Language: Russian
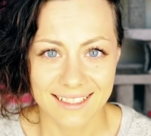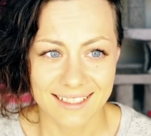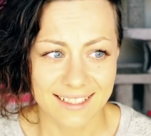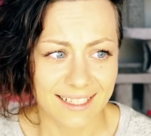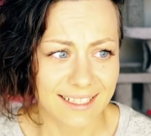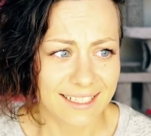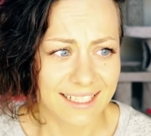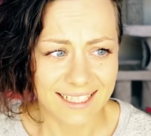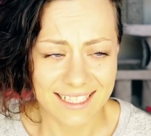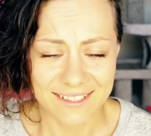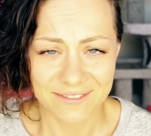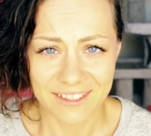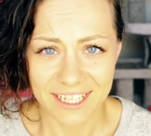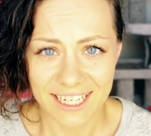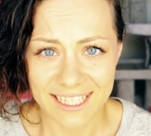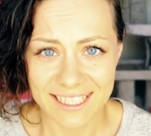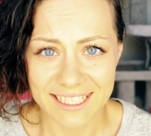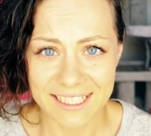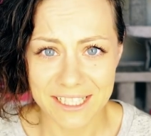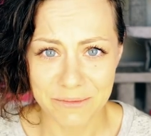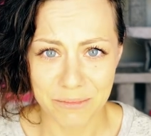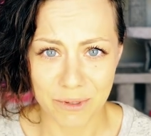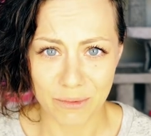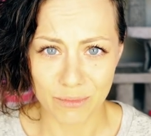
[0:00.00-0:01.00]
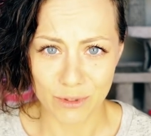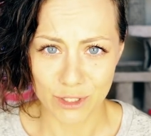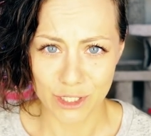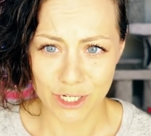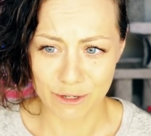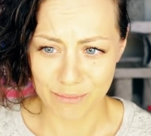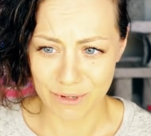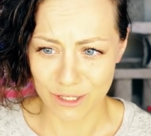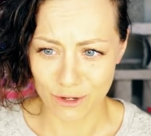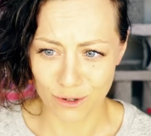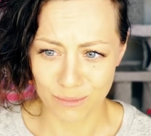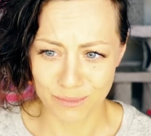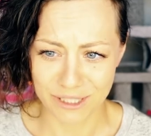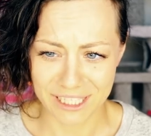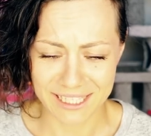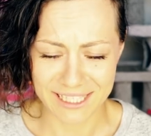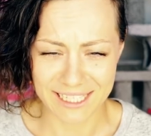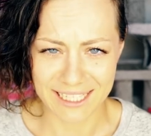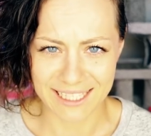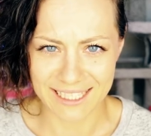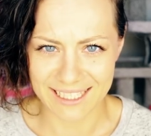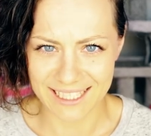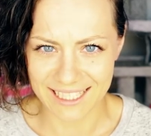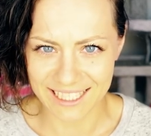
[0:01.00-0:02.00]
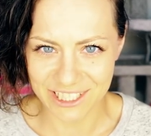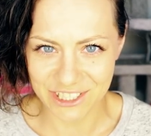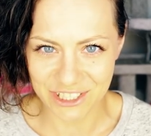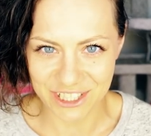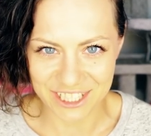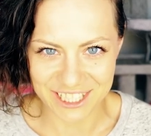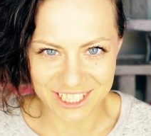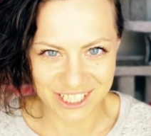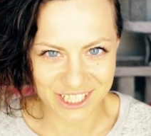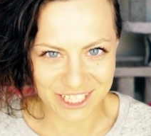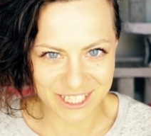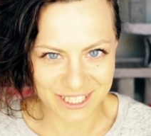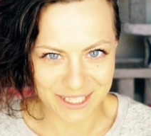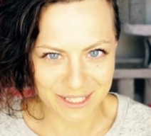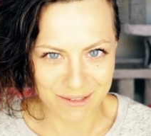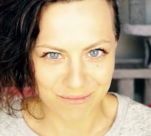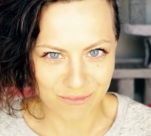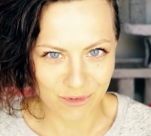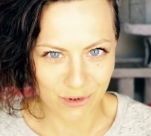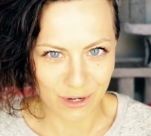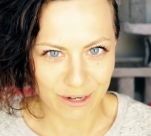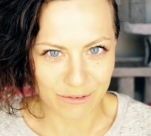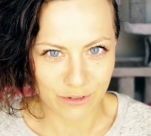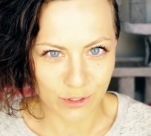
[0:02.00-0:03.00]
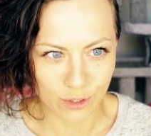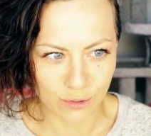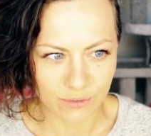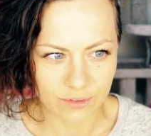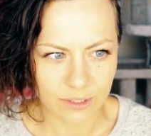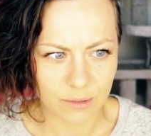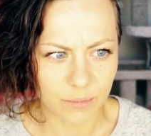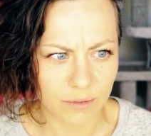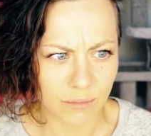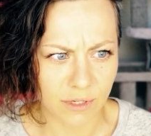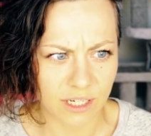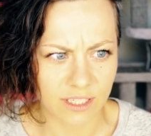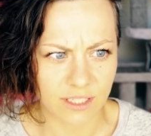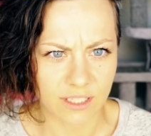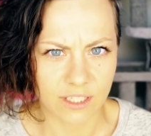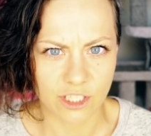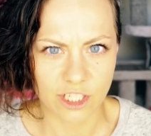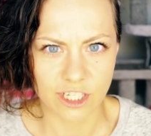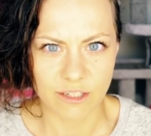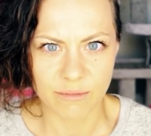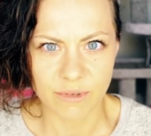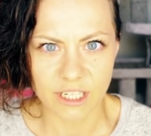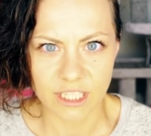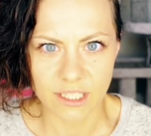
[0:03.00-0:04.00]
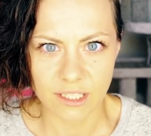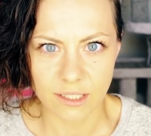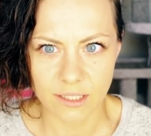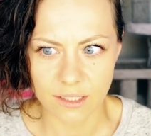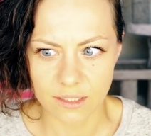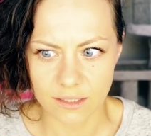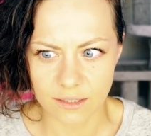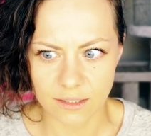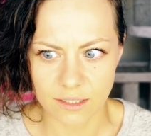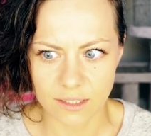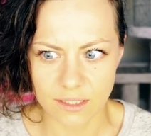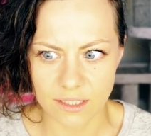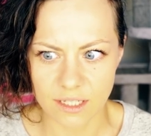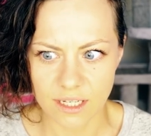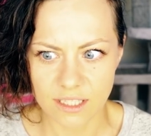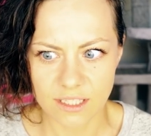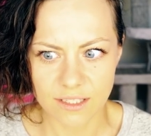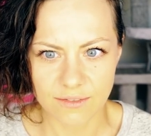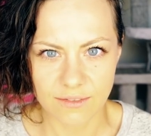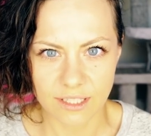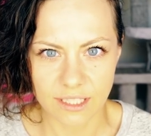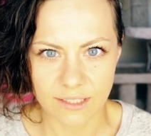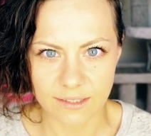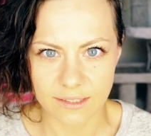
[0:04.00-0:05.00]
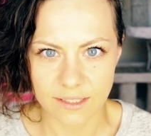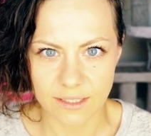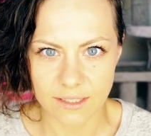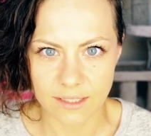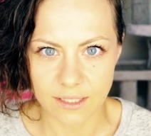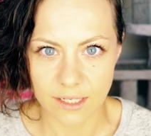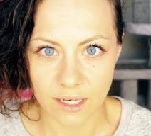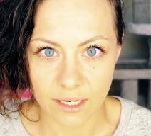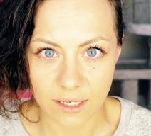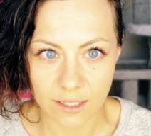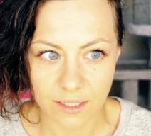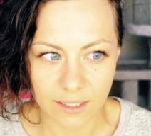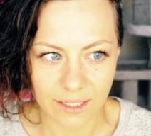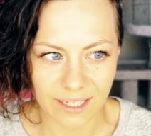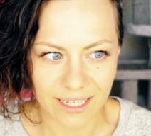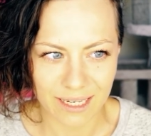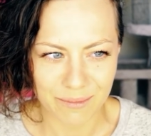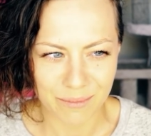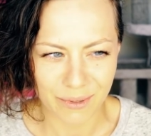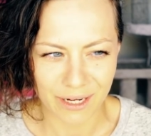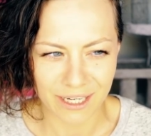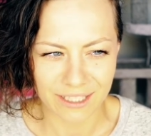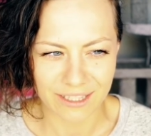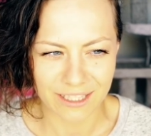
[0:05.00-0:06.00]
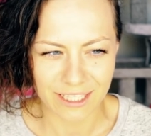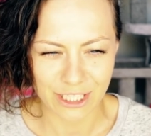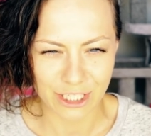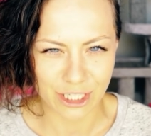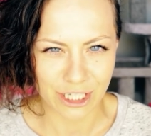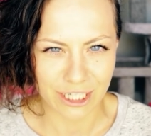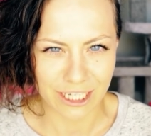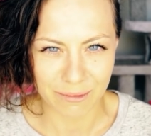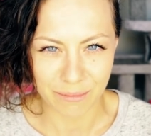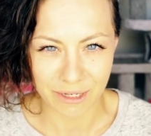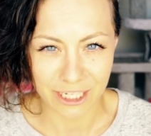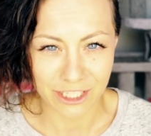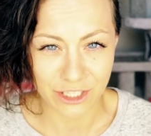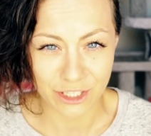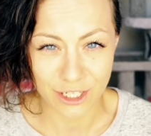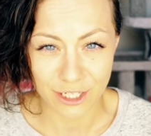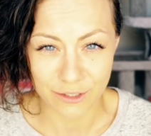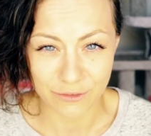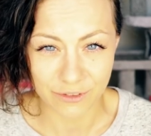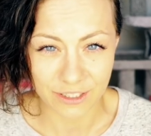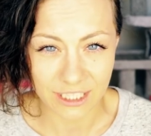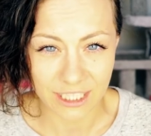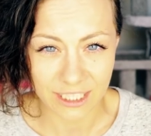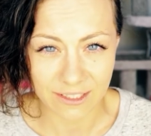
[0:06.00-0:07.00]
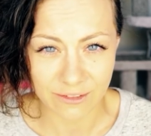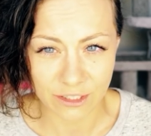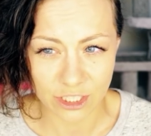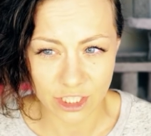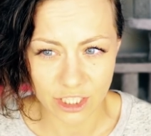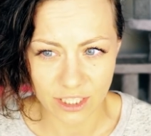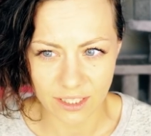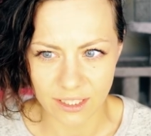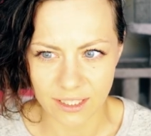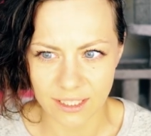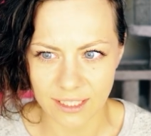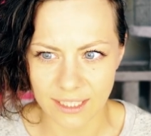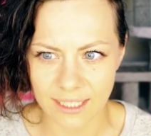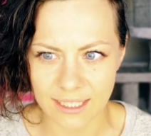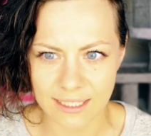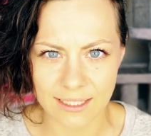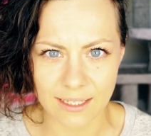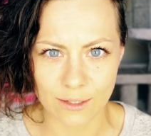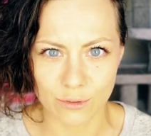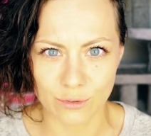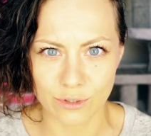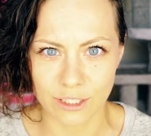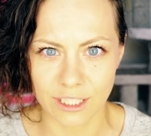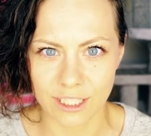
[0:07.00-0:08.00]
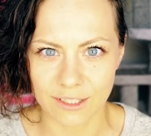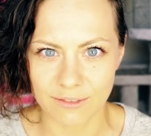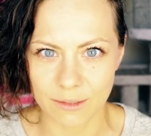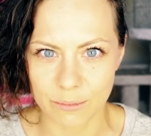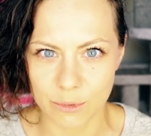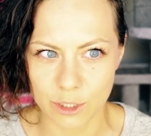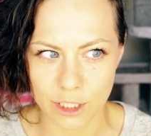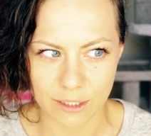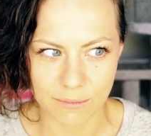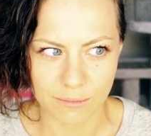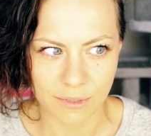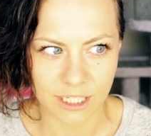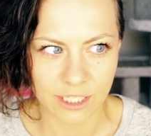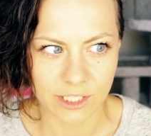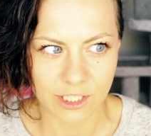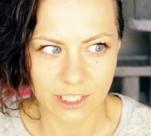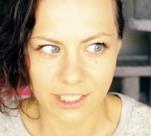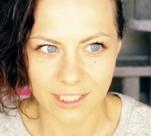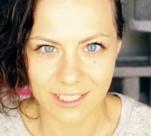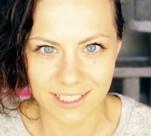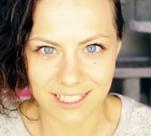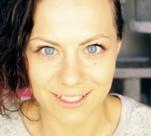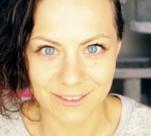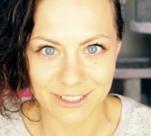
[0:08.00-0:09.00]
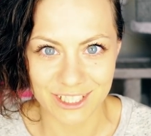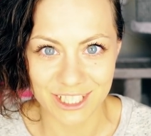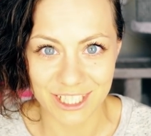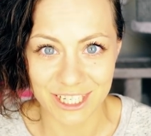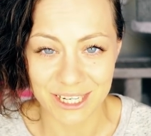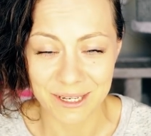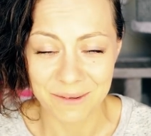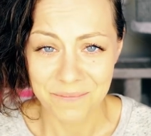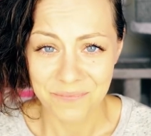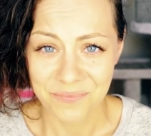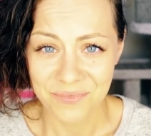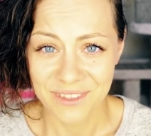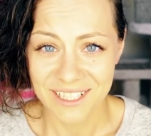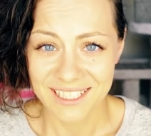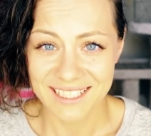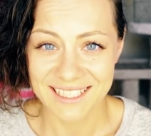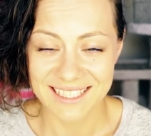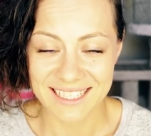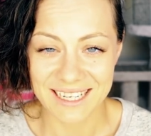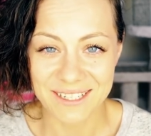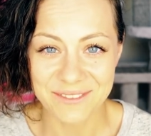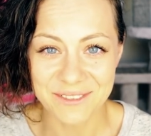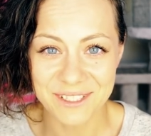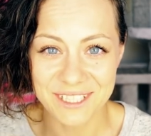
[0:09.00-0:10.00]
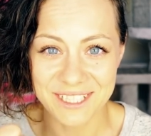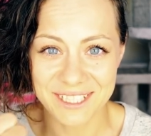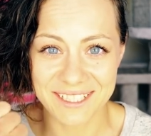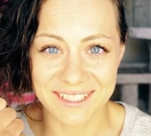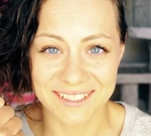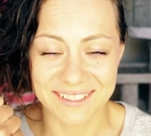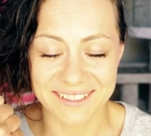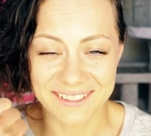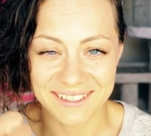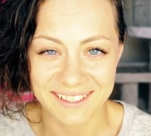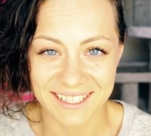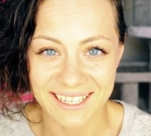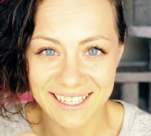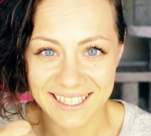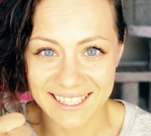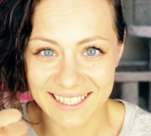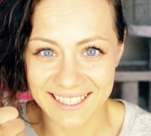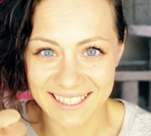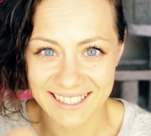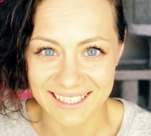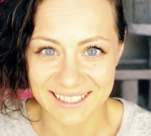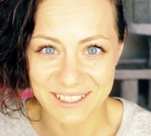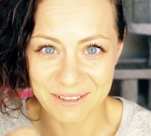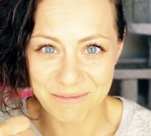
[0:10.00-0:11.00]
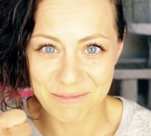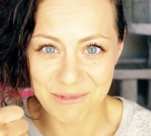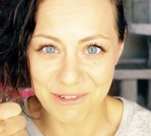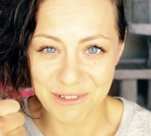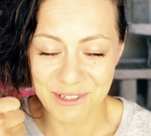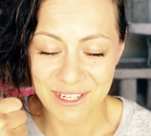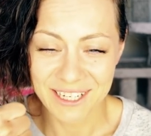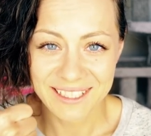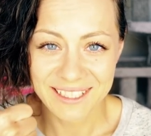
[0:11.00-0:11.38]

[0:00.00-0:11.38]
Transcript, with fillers: Кстати, если вы хотите побольше подробностей из личной жизни муравьев, например, зачем они едят своих детей или про отношения мальчиков и девочек, и есть ли у них вообще мальчики и девочки, ставьте лайк этому